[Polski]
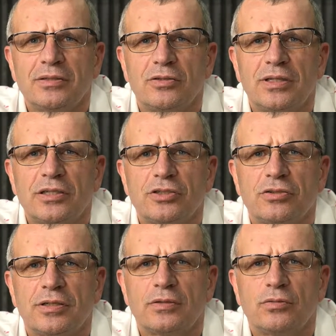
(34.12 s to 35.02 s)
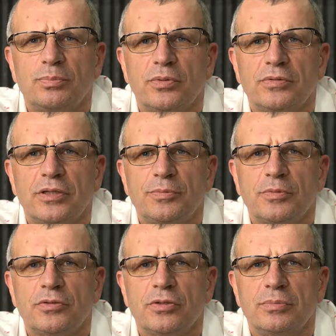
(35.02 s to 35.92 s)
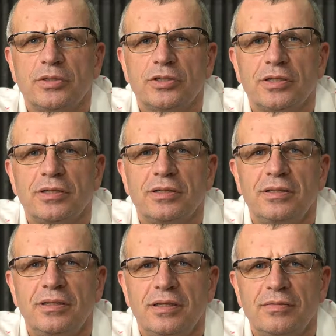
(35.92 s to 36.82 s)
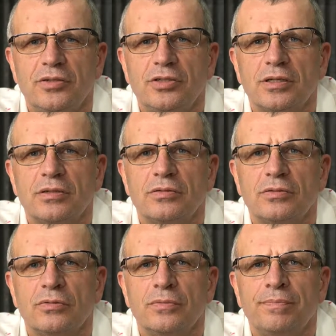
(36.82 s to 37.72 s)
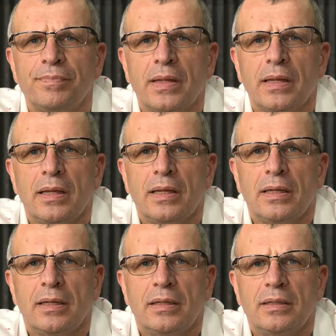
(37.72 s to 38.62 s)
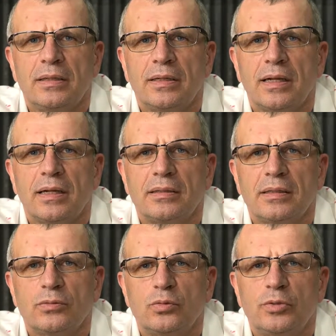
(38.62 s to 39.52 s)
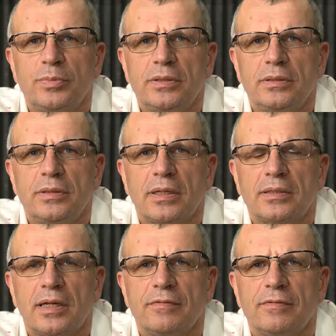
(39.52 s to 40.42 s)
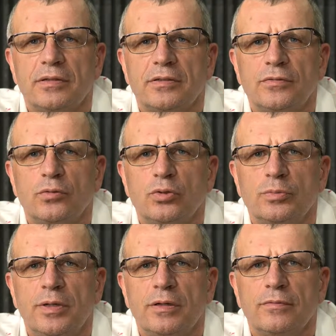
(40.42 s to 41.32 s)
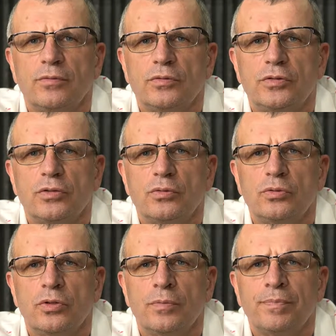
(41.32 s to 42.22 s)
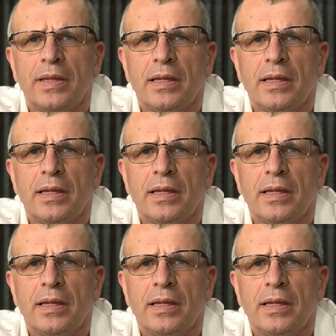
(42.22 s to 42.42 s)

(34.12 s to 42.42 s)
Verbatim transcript: to dasz od razu poznać po sobie, że nie wiesz, jakie są Y, realia służby, jak te awanse w służbie funkcjonują.